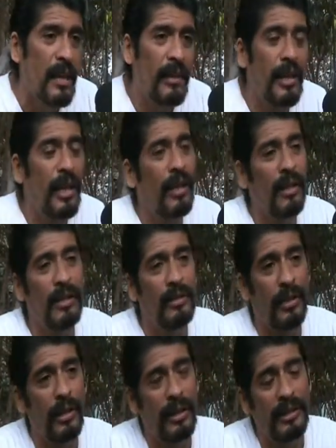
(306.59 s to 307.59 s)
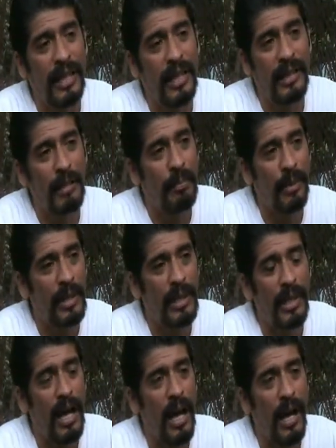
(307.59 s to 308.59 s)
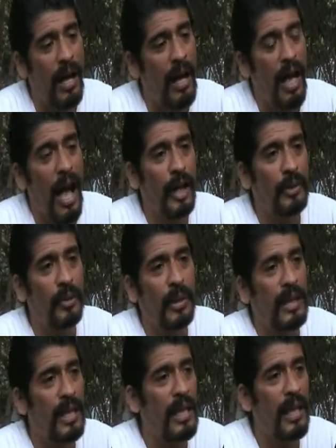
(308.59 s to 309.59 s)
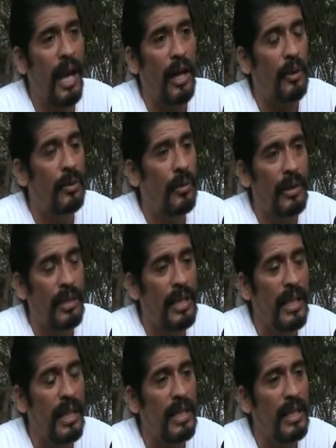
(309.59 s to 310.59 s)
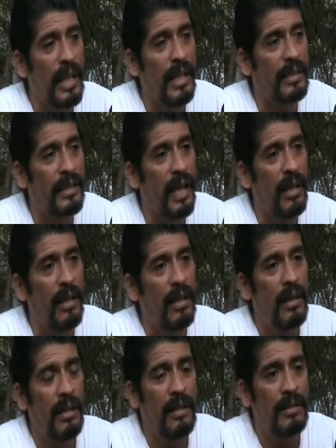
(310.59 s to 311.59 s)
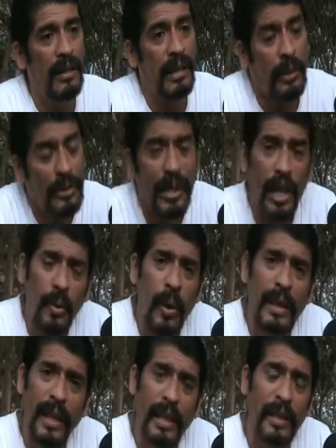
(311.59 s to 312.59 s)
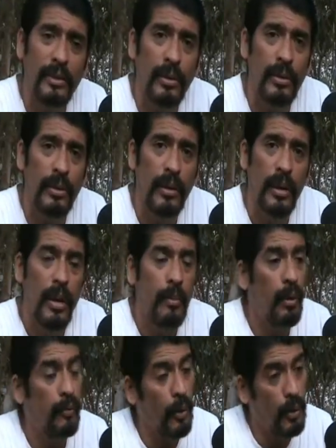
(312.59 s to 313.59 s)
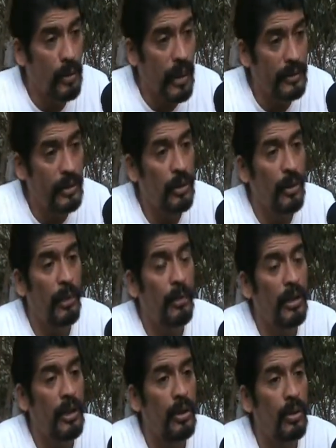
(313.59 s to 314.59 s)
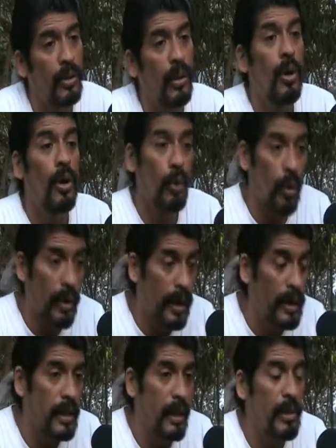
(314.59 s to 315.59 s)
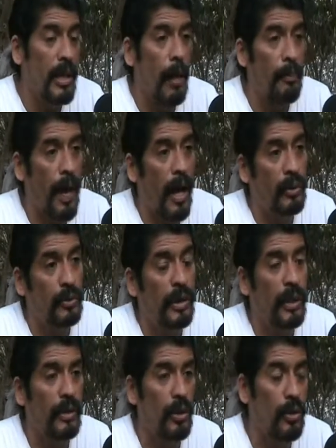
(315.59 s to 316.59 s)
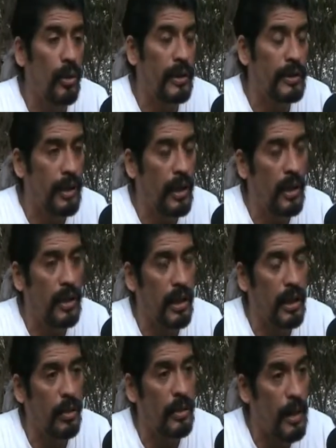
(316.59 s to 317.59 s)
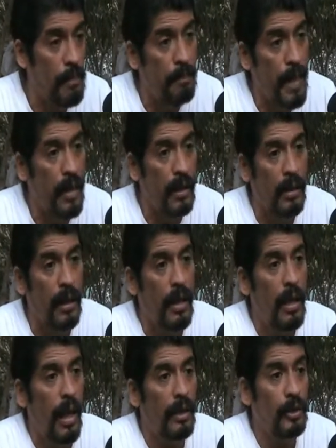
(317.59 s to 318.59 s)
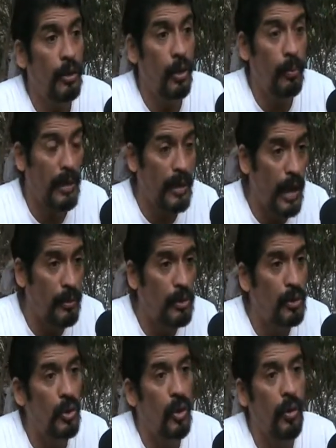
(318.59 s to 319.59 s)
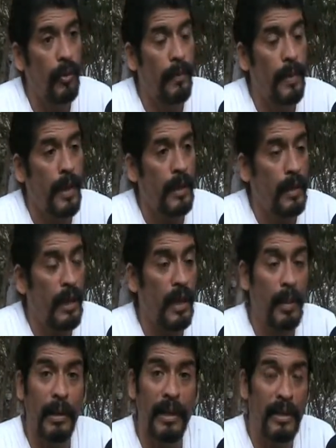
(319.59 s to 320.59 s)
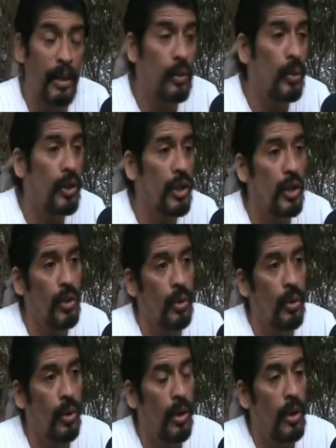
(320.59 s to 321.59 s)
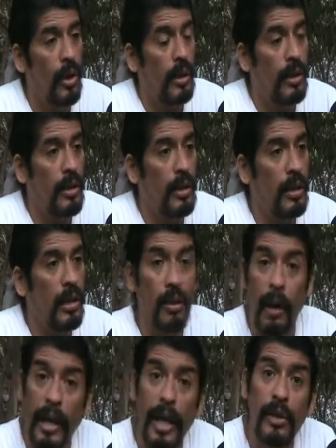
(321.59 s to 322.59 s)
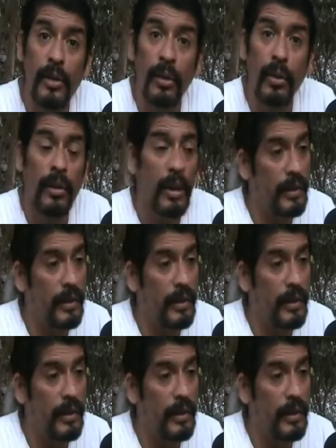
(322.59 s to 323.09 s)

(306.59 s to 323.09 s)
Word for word: Creen este, esta gente política aturdida ¿no? y llena de inercia, este, ya no se dan cuenta de esto. Por fortuna este señor ha venido con gente también capaz, yo sé que el señor, este, el ingeniero Yempen, ha sido el hombre de la visión, de reverdecer Trujillo, y, y lo han hecho, ¿no?